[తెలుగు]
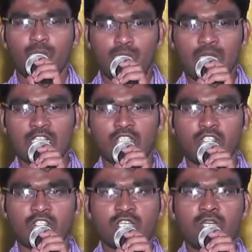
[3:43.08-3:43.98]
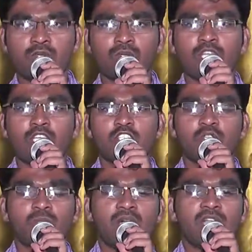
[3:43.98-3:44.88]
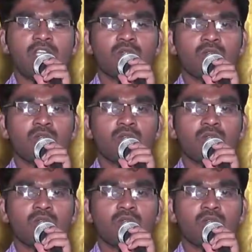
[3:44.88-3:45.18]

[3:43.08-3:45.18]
ప్రార్థించాడు సింహాల